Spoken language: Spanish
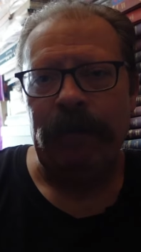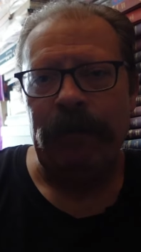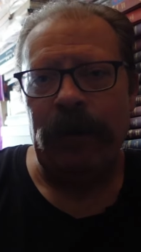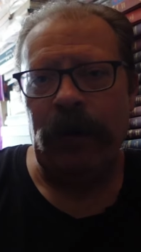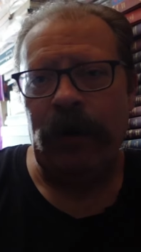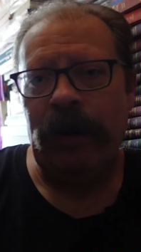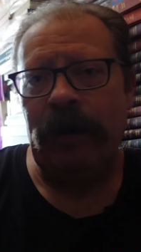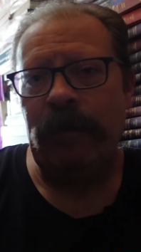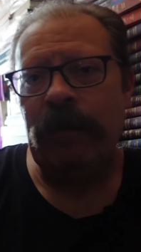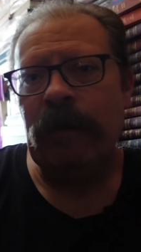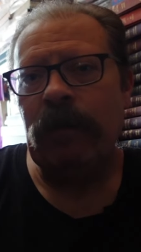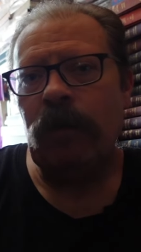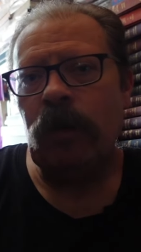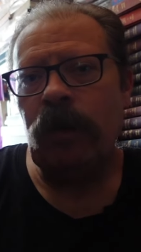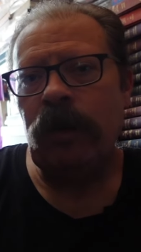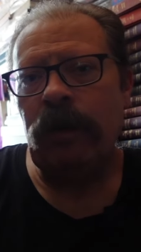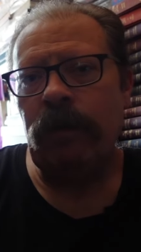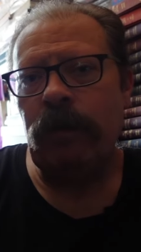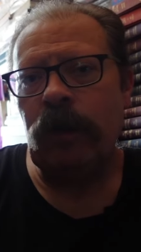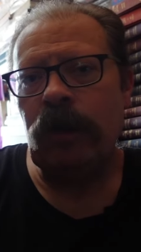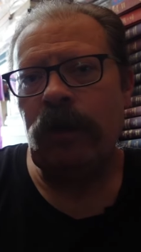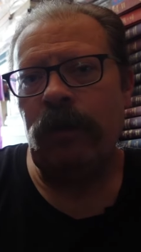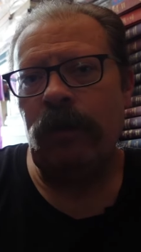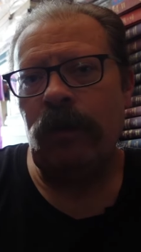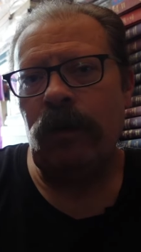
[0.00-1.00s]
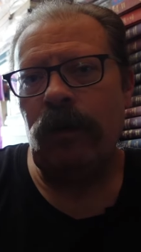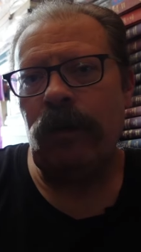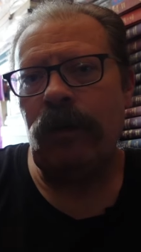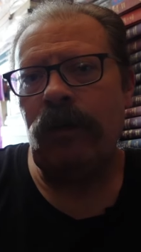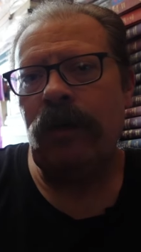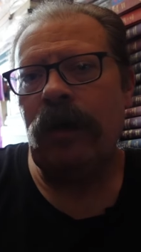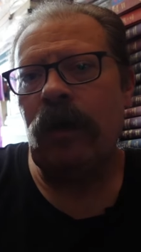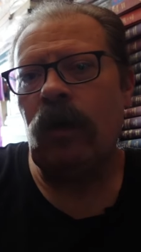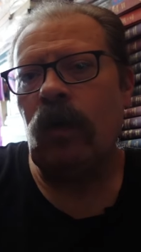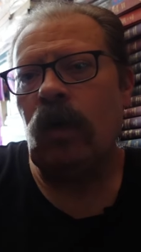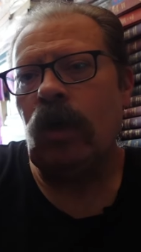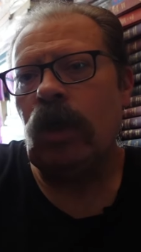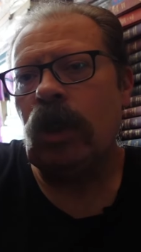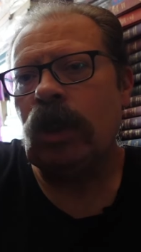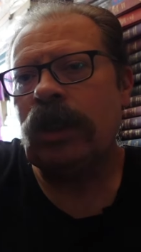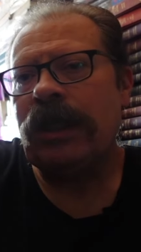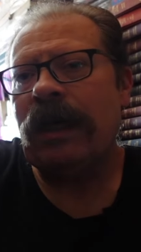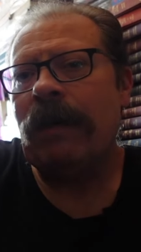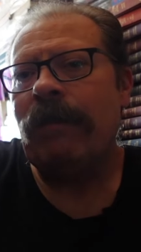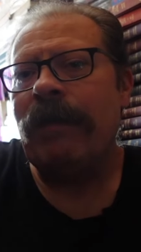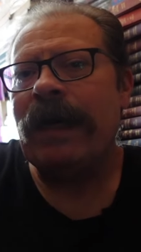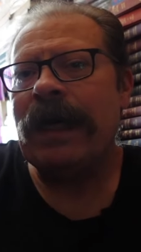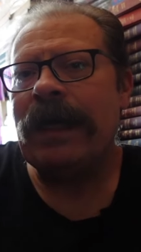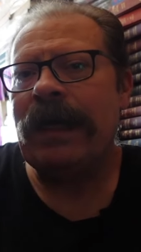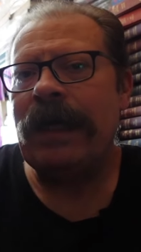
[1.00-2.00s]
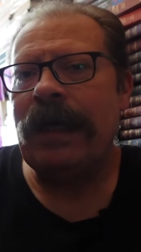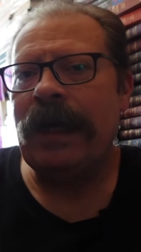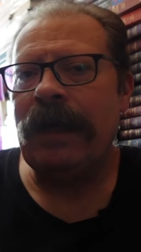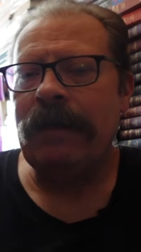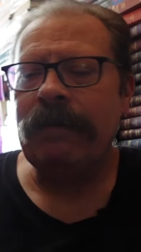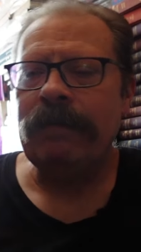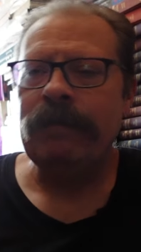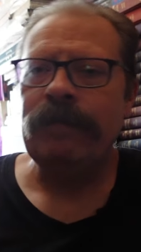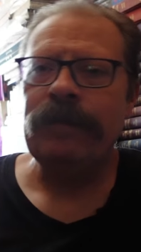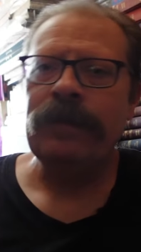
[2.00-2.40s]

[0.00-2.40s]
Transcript: Pero al mismo tiempo se produce una curiosa magia